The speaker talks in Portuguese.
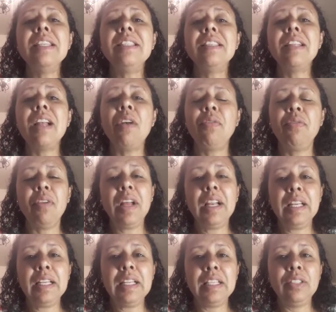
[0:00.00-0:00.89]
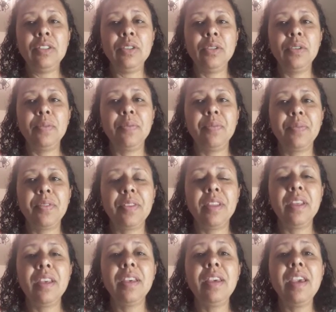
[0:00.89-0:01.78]
está falando?
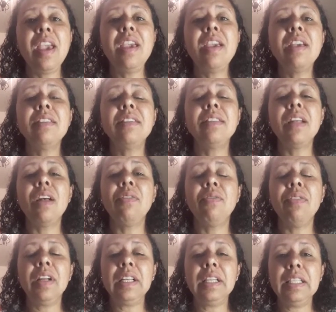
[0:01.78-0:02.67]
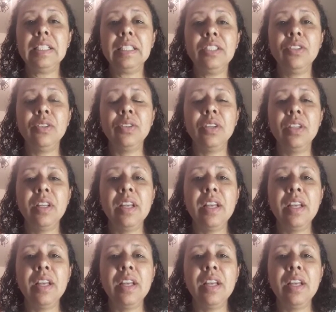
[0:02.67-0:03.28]
Quem está falando?